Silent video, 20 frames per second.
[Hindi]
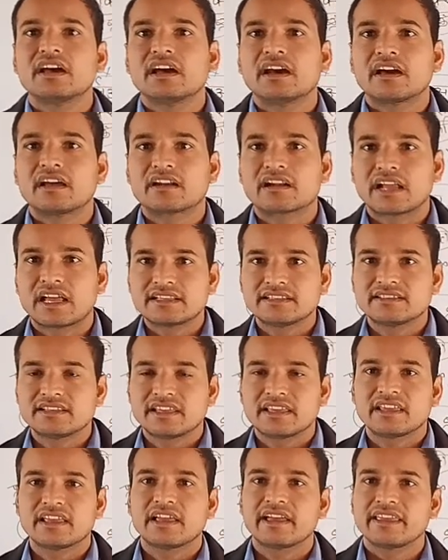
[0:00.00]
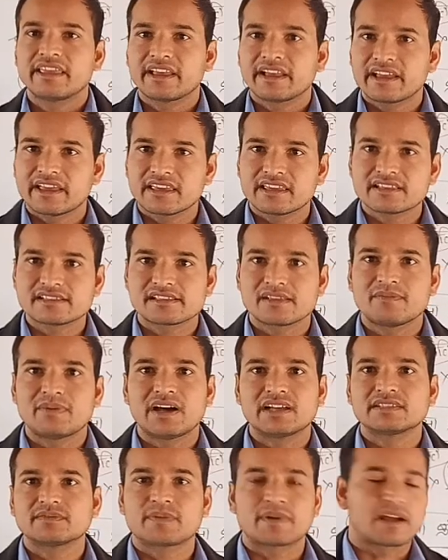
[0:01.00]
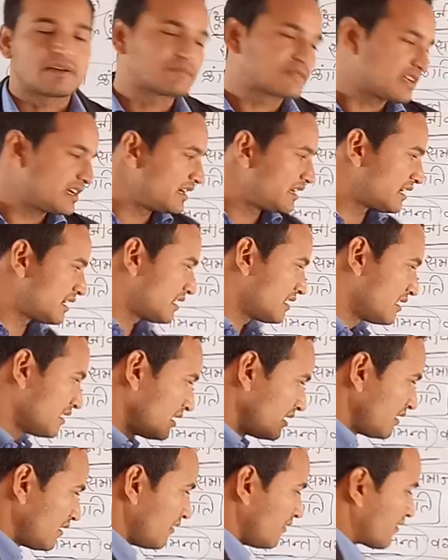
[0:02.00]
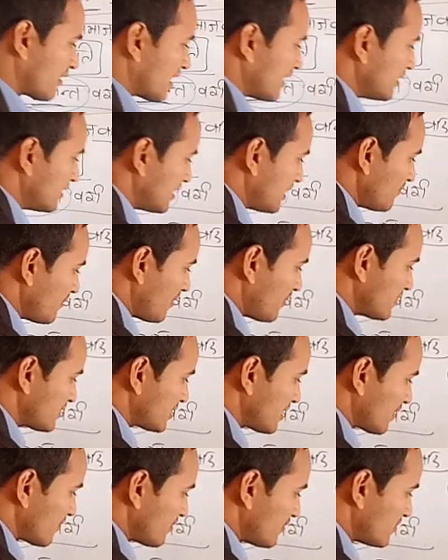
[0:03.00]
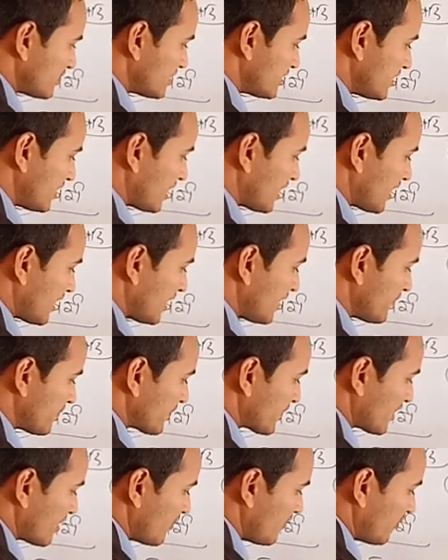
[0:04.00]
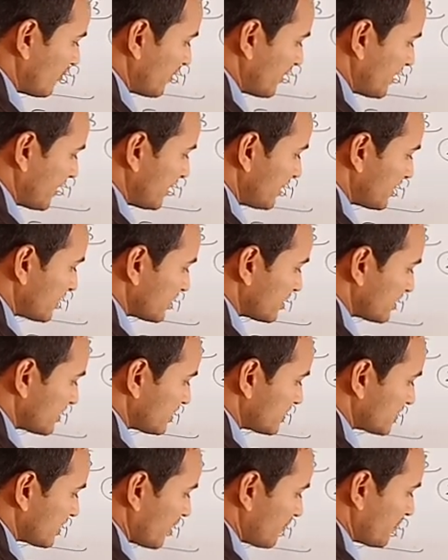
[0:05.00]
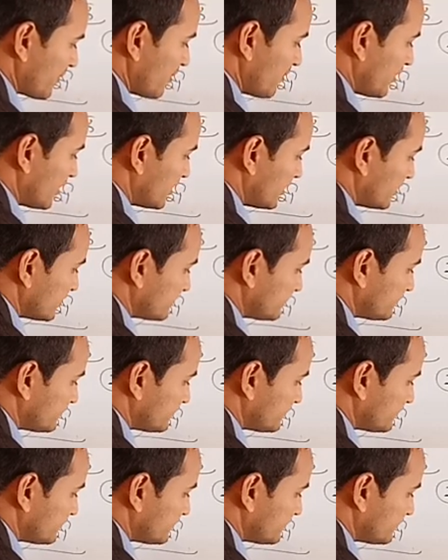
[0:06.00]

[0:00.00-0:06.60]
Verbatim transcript: राज्य या ये कहें कि समाज प्राप्त कर लेगा और अंतिम अवस्था कौन सी है वो है साम्यवाद